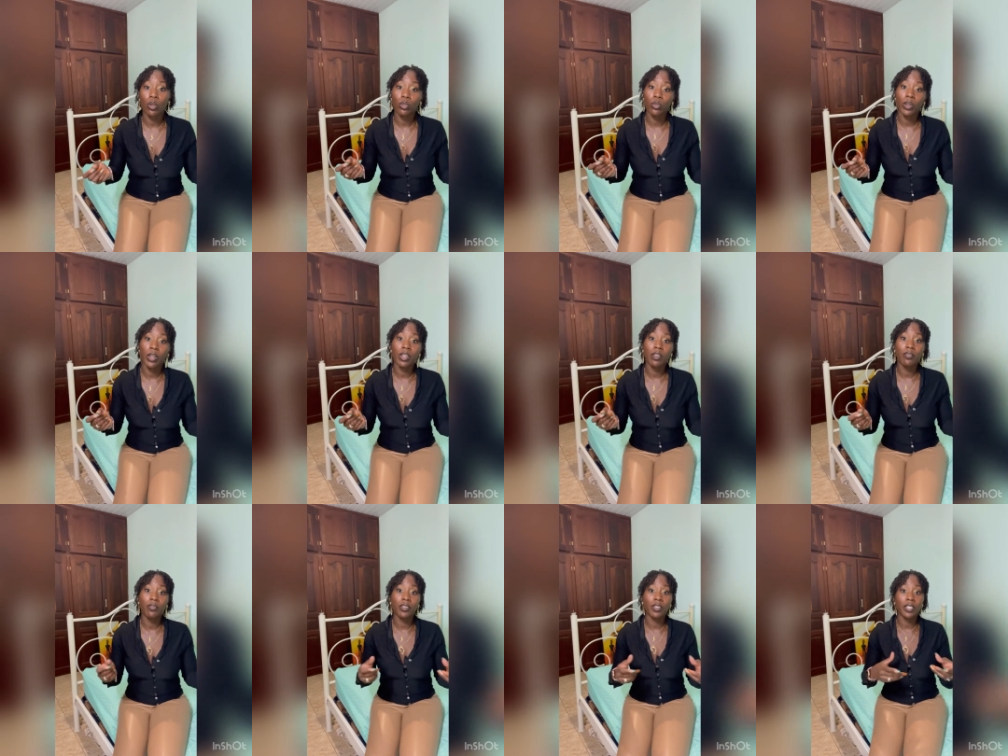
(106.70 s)
on doit
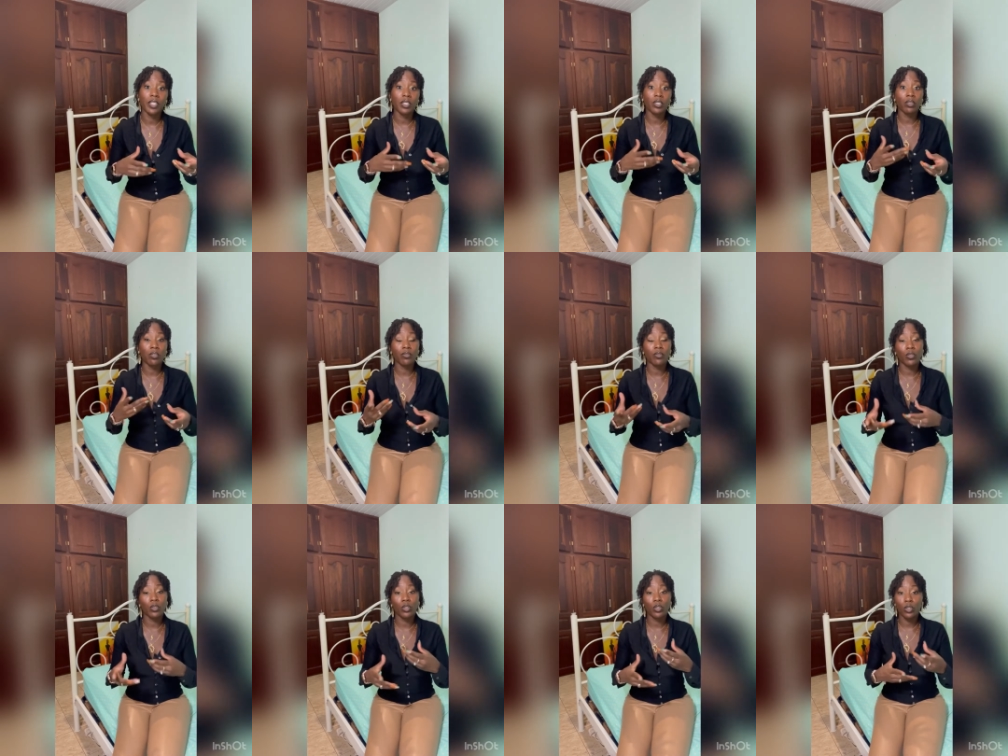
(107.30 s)
vivre ses
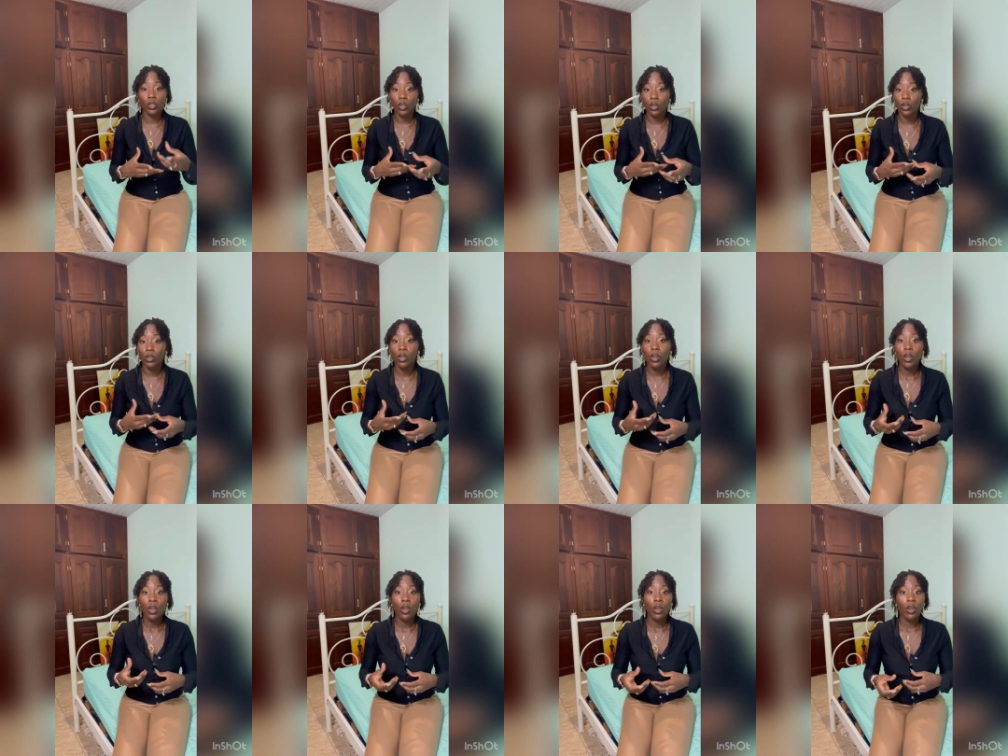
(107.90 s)
enfants seuls,
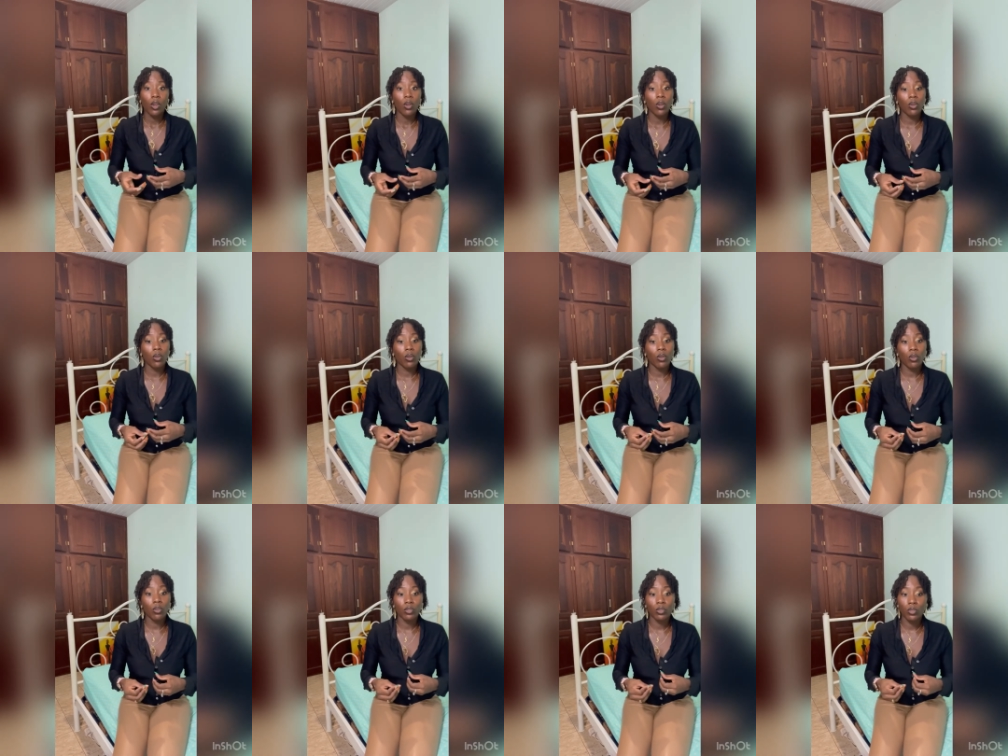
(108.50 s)
euh,
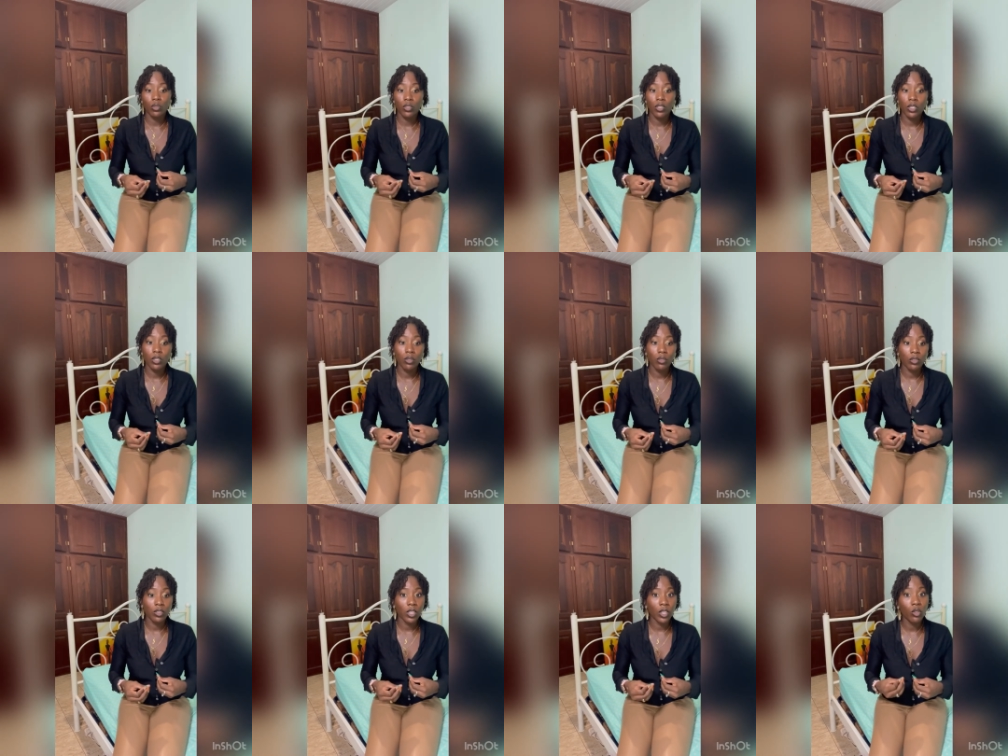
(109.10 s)
on se dit
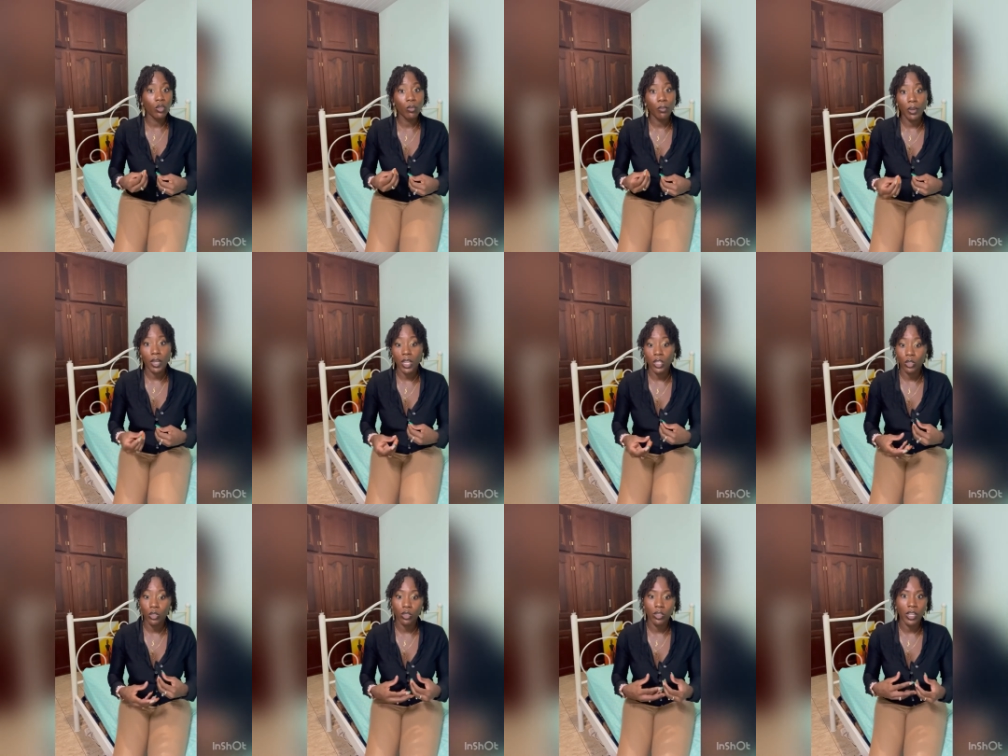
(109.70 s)
que c'est
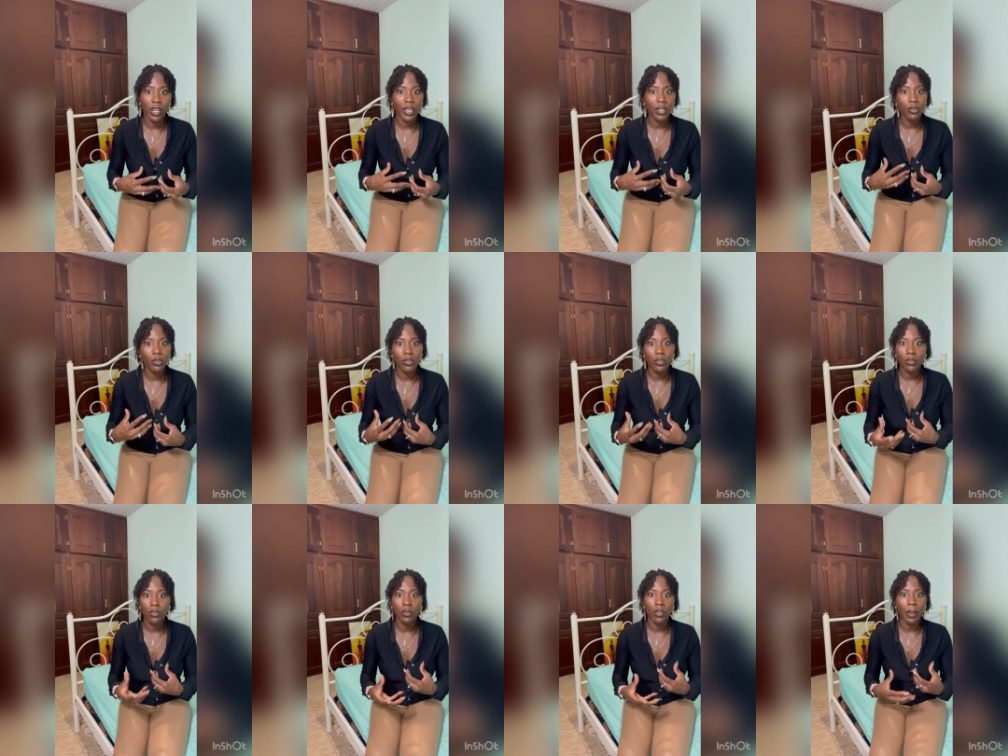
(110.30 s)
dommage qu'on
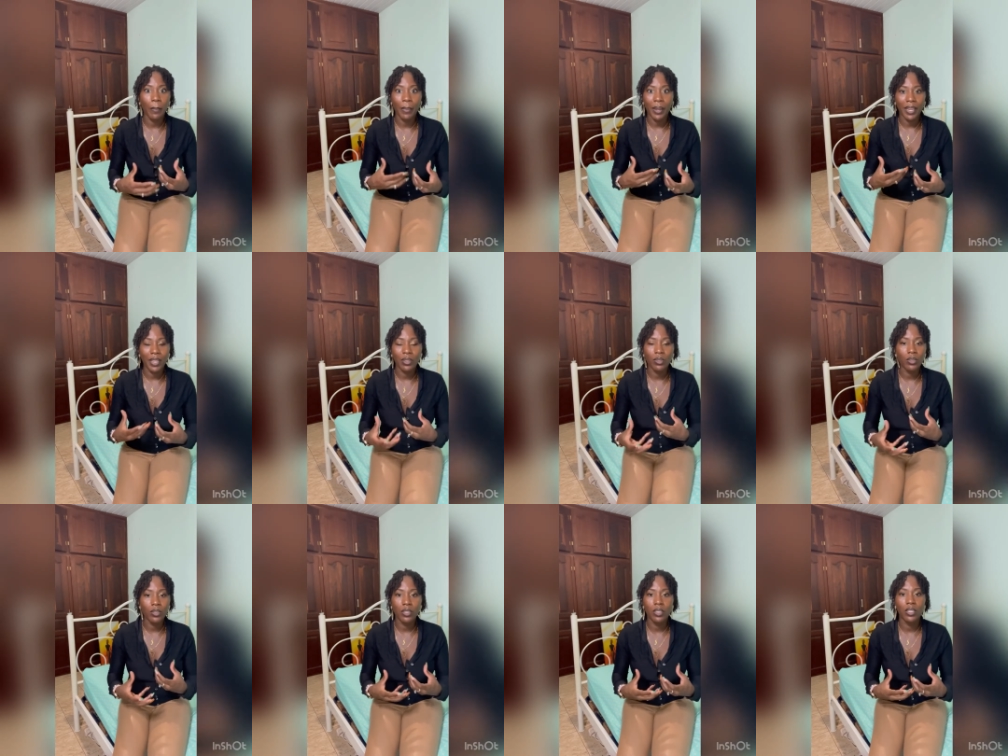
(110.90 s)
n'a pas
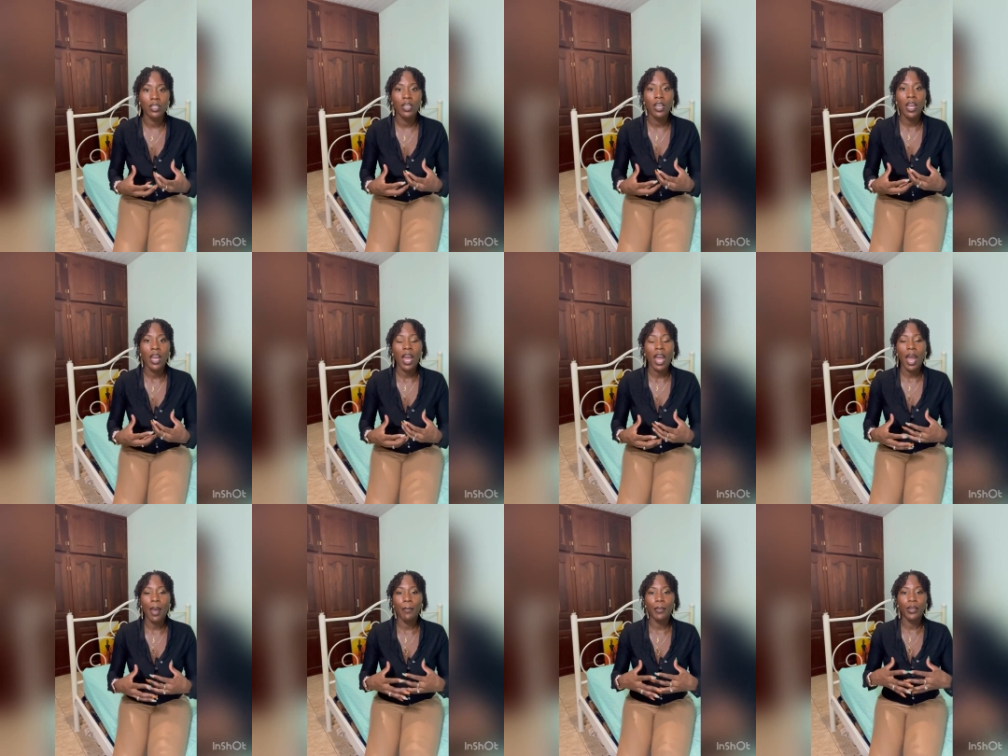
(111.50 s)
réussi
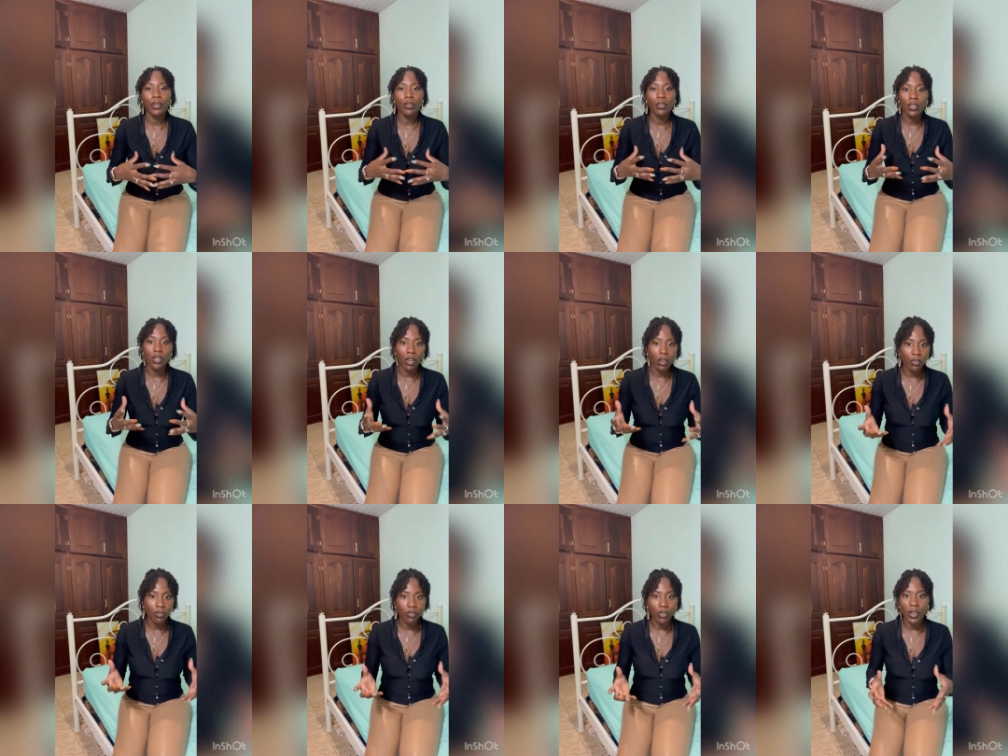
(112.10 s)
à maintenir
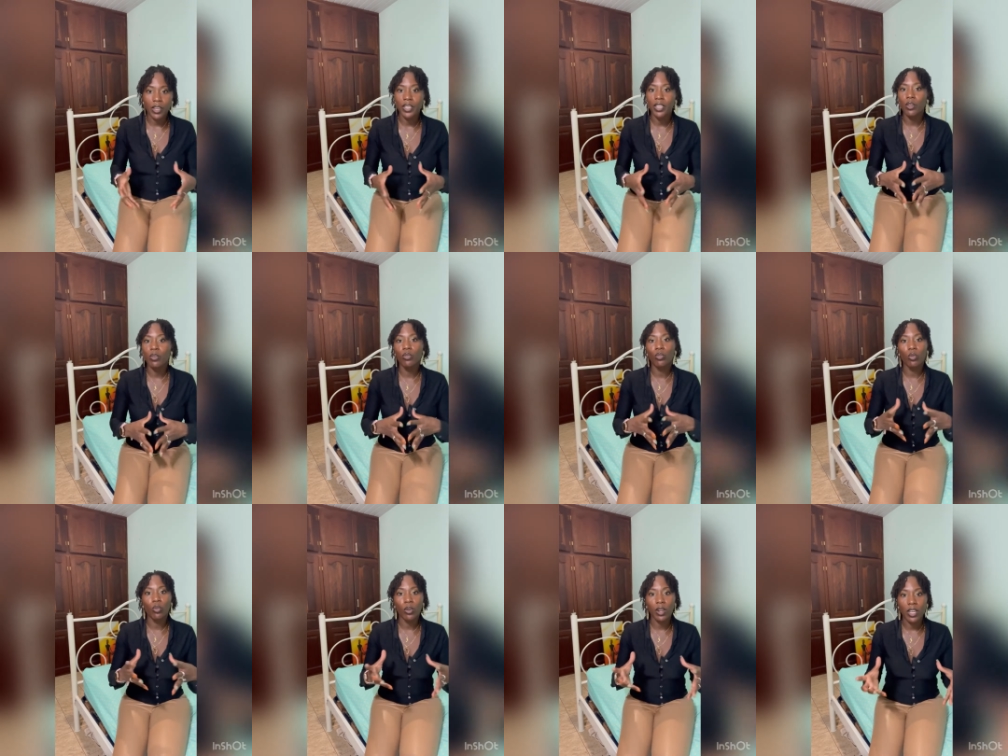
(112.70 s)
un foyer ou une
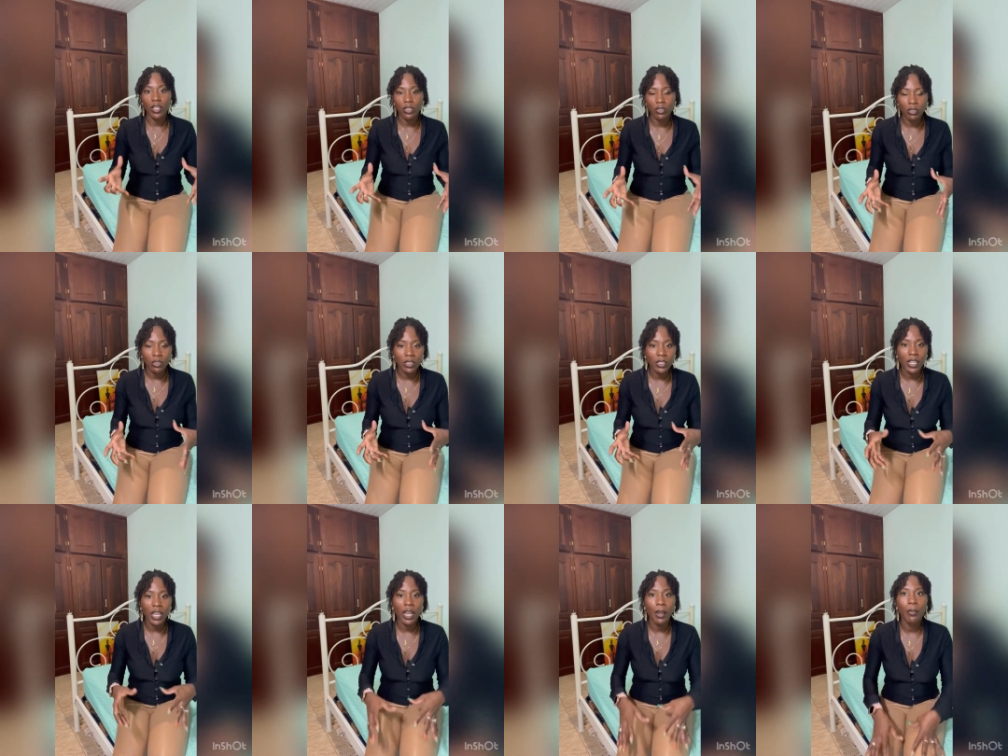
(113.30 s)
relation
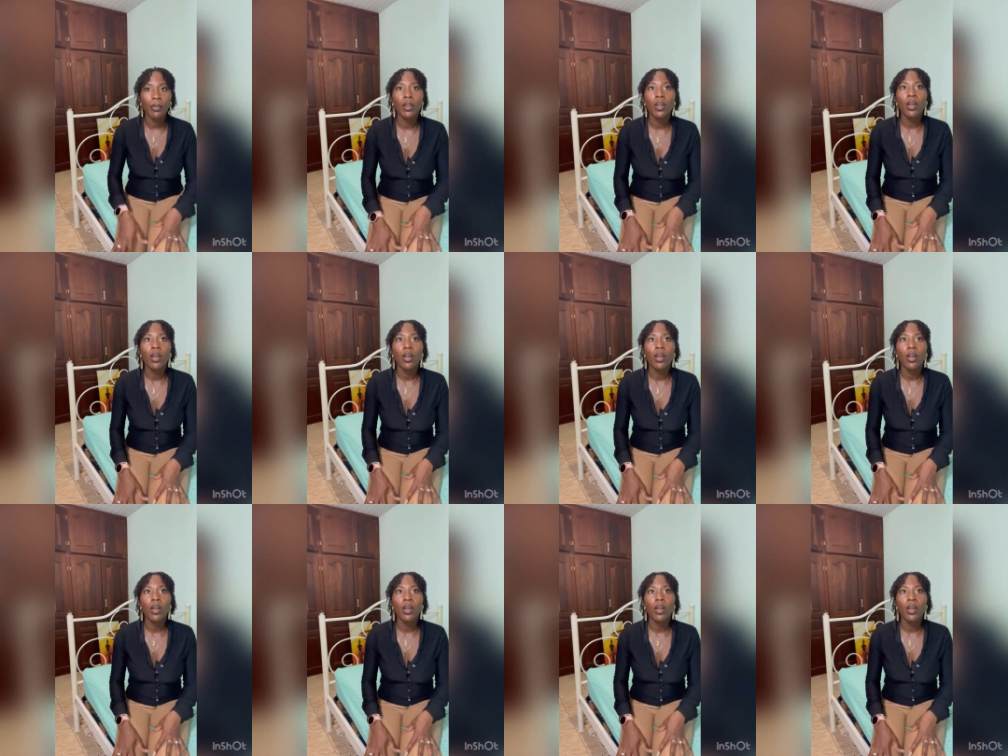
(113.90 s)
stable.